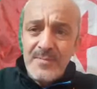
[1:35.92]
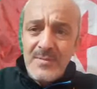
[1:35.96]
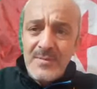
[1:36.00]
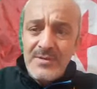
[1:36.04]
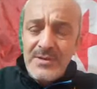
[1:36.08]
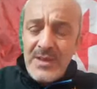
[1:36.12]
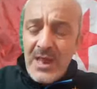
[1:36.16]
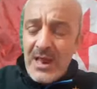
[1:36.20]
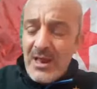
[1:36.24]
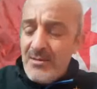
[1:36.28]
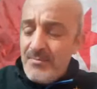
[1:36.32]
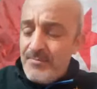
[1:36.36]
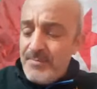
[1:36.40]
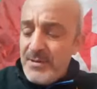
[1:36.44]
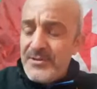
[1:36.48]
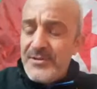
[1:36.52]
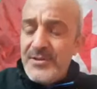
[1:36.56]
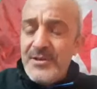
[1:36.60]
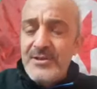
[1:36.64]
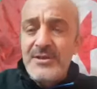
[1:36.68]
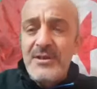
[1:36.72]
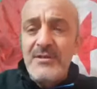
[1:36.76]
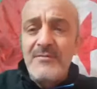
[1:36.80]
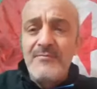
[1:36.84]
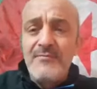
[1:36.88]
تاع البث
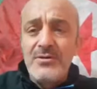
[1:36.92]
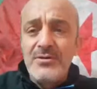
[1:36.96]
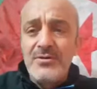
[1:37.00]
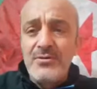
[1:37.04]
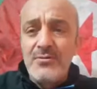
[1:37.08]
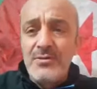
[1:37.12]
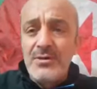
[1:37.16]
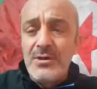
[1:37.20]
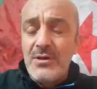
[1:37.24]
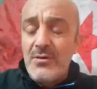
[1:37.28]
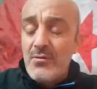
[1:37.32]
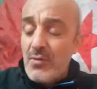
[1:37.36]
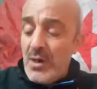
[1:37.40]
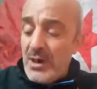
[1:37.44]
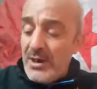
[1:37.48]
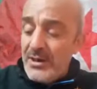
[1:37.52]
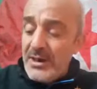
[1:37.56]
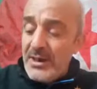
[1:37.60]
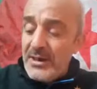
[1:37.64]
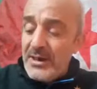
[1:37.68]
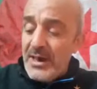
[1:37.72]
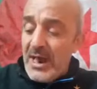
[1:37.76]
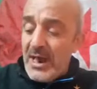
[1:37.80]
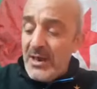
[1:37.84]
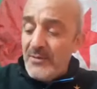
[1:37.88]
التلفزيوني وحنا
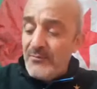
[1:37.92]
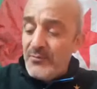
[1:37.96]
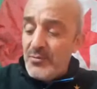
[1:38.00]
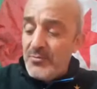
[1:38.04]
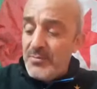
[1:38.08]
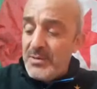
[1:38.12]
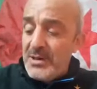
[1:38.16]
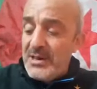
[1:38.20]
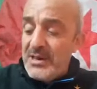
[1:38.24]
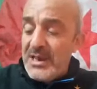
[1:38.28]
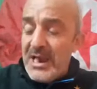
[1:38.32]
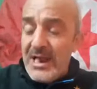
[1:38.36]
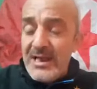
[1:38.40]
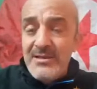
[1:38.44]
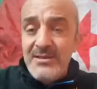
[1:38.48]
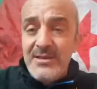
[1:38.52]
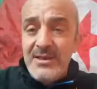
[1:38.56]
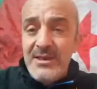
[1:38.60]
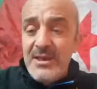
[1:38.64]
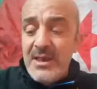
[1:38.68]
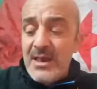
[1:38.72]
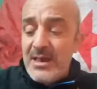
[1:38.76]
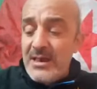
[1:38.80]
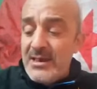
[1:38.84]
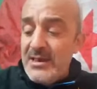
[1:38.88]
نعرفوا بلي
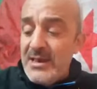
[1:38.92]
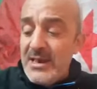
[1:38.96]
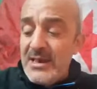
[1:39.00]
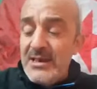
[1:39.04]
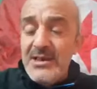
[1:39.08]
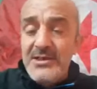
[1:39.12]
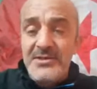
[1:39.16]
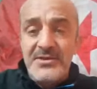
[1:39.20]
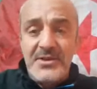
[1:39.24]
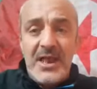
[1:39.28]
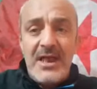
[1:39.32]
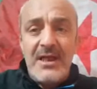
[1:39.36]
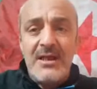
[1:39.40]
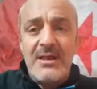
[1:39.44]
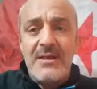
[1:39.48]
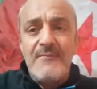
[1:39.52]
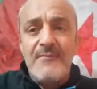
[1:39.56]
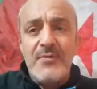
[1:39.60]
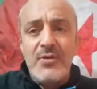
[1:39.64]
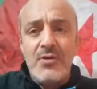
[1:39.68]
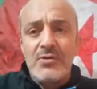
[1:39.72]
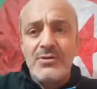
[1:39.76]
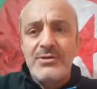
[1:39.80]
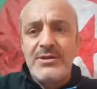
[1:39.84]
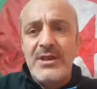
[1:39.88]
الانديه هي اللي تتحكم
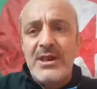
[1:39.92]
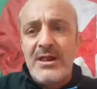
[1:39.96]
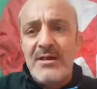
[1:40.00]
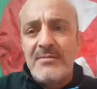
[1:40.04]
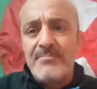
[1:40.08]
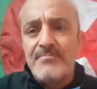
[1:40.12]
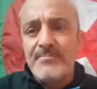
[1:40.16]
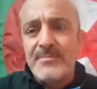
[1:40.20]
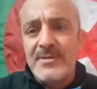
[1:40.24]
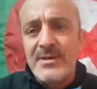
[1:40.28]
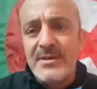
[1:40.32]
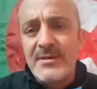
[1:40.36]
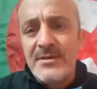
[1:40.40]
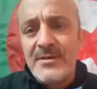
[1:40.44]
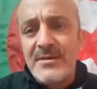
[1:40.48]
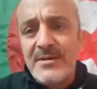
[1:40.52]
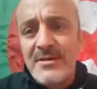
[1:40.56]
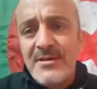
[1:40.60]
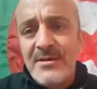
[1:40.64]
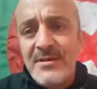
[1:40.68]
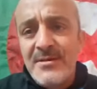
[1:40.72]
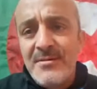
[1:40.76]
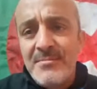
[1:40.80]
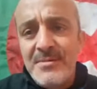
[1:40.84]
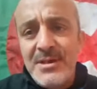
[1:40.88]
بدوك الدراهم
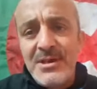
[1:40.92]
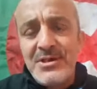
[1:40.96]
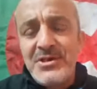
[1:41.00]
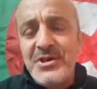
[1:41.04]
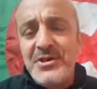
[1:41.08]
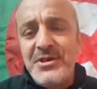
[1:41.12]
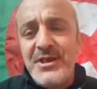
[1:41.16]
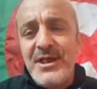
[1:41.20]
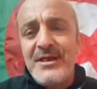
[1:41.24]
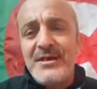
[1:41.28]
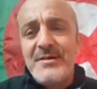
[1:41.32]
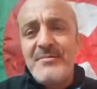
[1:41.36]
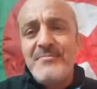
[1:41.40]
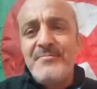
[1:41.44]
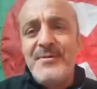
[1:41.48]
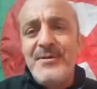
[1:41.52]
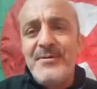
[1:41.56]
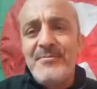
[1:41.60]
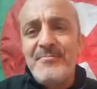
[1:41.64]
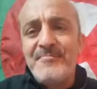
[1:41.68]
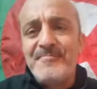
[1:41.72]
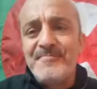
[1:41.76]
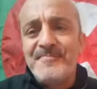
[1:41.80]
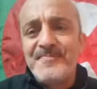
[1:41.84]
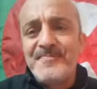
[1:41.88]
كاش يتحكم بهم